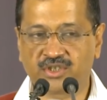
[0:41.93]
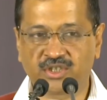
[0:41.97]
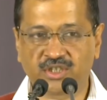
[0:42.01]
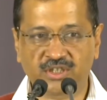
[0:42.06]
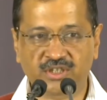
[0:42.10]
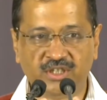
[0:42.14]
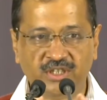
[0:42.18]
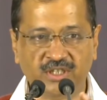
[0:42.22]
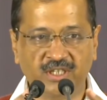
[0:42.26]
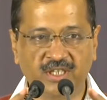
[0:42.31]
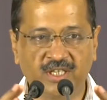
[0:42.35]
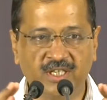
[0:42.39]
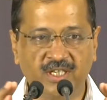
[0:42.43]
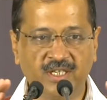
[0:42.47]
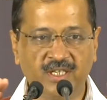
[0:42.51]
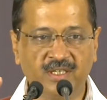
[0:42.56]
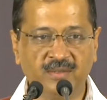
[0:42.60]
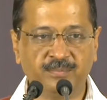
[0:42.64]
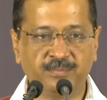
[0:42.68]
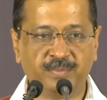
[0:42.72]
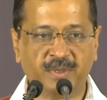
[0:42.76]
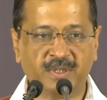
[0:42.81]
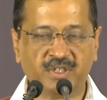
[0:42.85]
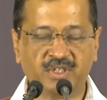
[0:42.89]
जितने
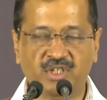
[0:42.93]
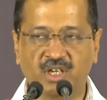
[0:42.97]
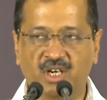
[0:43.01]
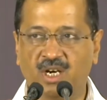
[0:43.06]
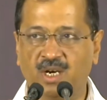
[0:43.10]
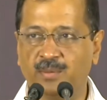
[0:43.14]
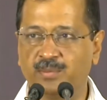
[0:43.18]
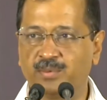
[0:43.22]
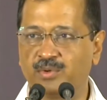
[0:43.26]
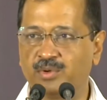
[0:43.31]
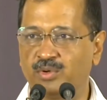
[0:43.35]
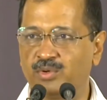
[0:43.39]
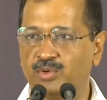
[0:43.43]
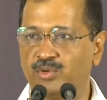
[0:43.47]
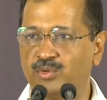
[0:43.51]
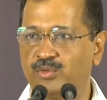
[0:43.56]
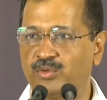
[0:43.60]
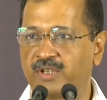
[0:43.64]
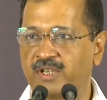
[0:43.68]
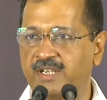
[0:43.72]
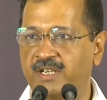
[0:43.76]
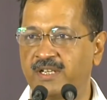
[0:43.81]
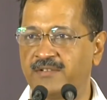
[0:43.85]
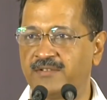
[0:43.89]
पंजाब को
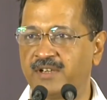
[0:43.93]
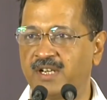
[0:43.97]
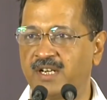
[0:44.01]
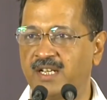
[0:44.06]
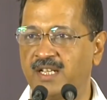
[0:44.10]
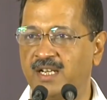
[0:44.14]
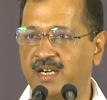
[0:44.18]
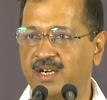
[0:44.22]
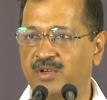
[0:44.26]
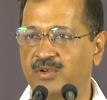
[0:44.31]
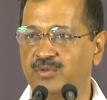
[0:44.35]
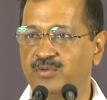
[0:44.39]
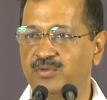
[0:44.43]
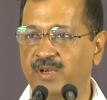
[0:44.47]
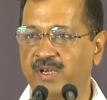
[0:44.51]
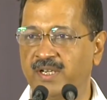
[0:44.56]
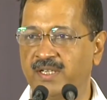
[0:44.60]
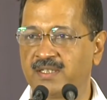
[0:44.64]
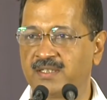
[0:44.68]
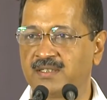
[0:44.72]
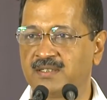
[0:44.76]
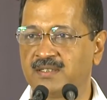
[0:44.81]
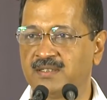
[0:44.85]
लूटने वाले आगू हैं